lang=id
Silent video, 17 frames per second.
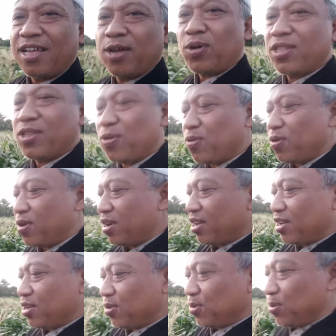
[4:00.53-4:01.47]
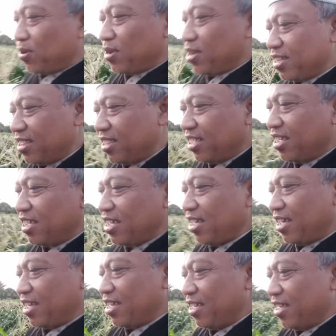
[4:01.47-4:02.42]
Watawala surat
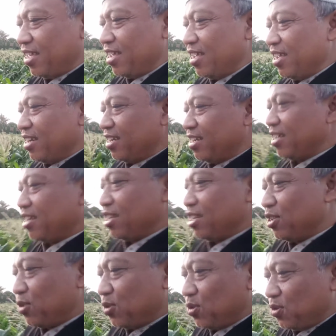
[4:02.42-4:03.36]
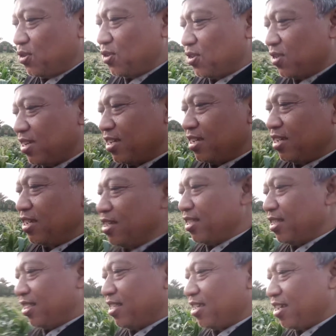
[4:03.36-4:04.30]
ketiga dari juz
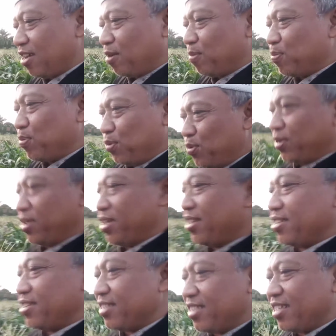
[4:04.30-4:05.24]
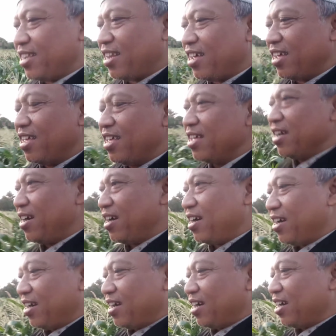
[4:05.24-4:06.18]
ke-30 ya setelah
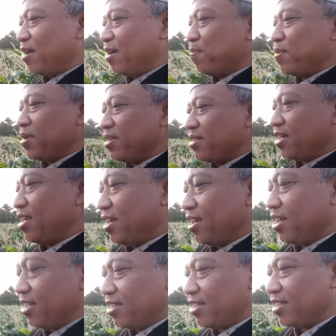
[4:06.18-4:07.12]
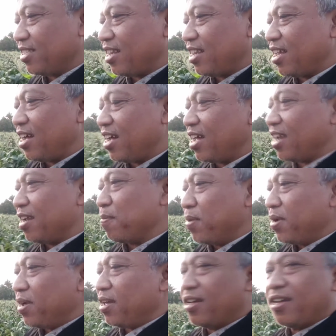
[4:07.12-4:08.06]
Abasa ya setelah
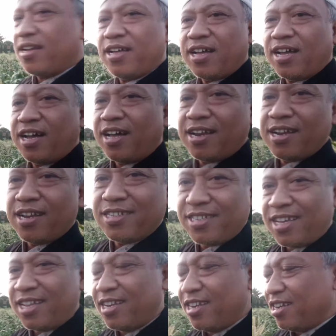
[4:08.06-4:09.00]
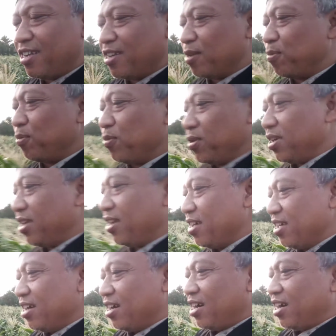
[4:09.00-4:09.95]
An-Naba, an dan kemudian
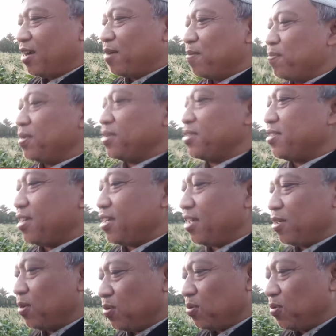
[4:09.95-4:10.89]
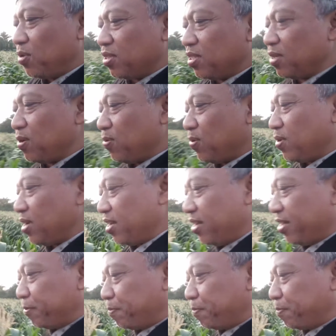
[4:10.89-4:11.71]
Abasa Watawala.